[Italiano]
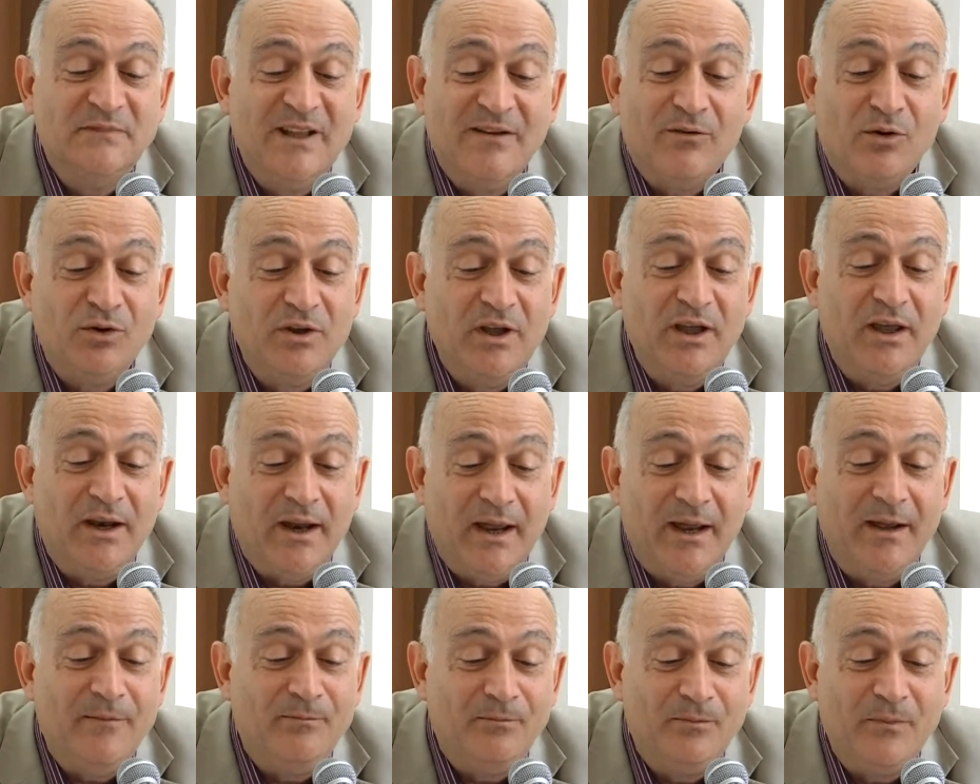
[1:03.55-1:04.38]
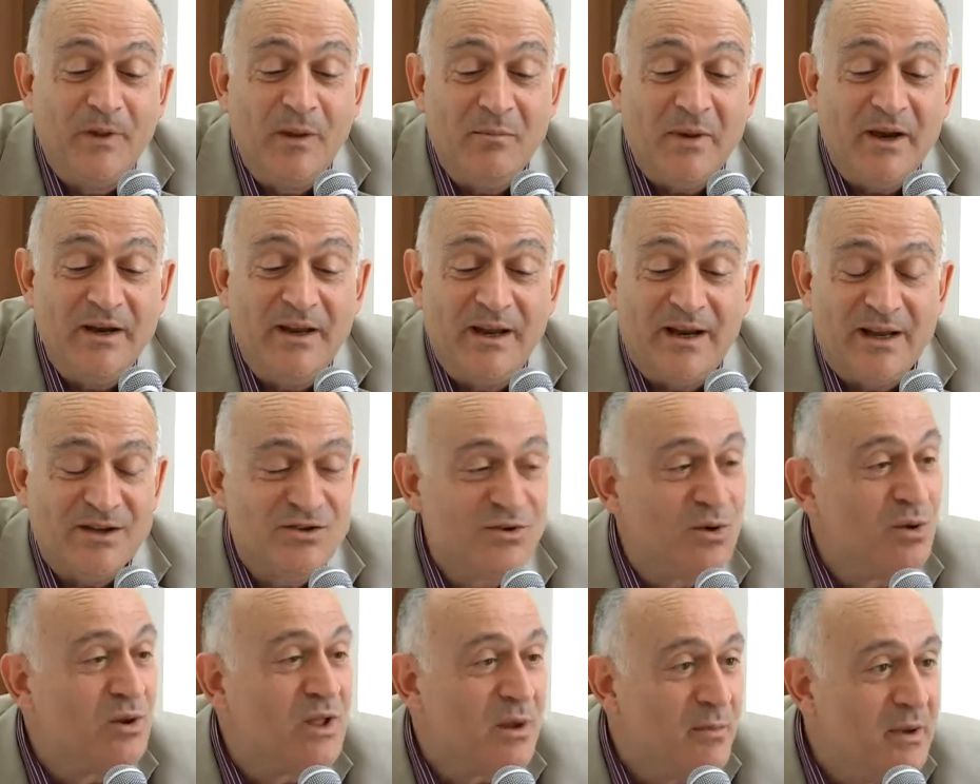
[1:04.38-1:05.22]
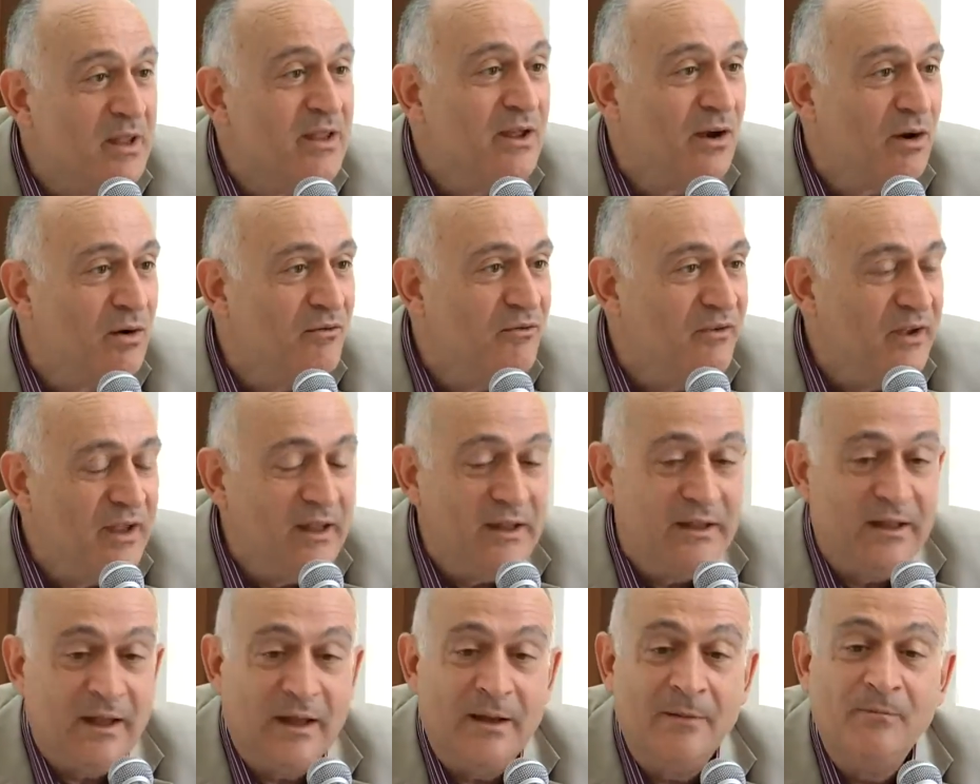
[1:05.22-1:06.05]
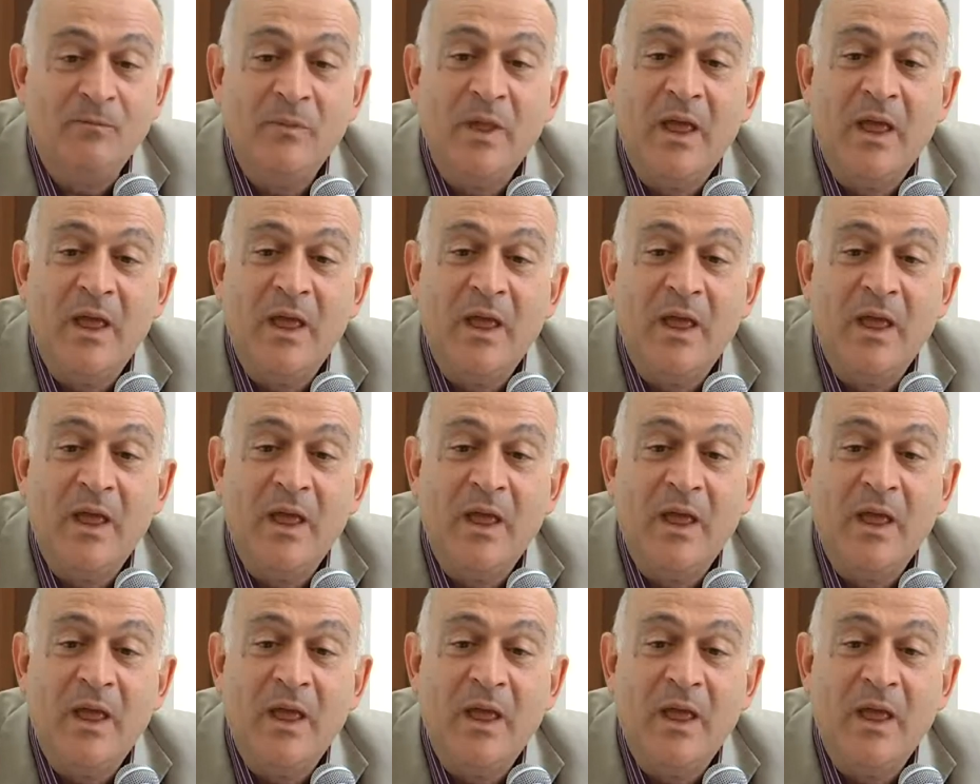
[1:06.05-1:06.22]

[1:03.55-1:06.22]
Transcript: devo dire in maniera assolutamente convinta